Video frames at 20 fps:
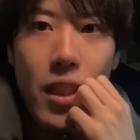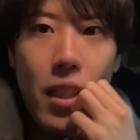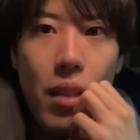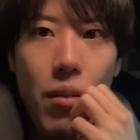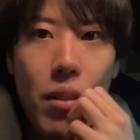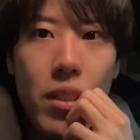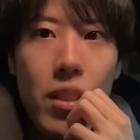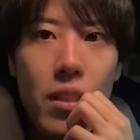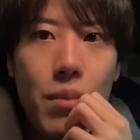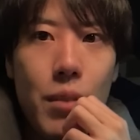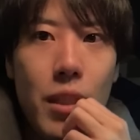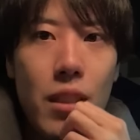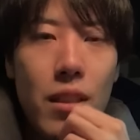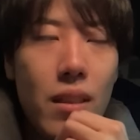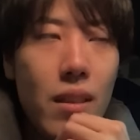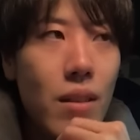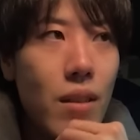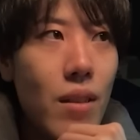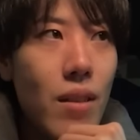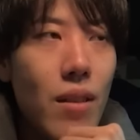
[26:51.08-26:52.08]
家はちなみ
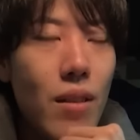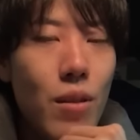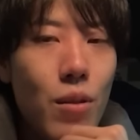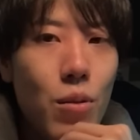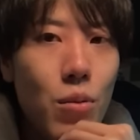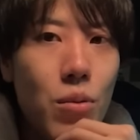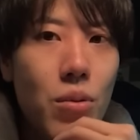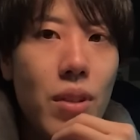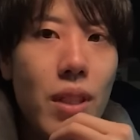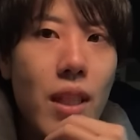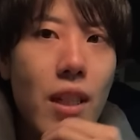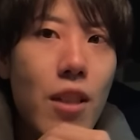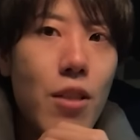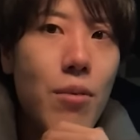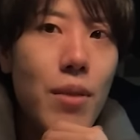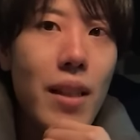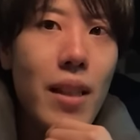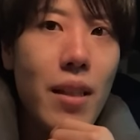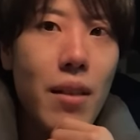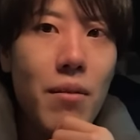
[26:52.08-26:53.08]
に、ローンで買う
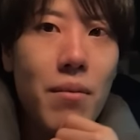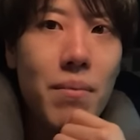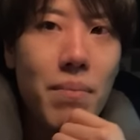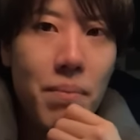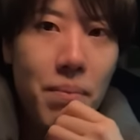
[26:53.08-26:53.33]
べきだよ。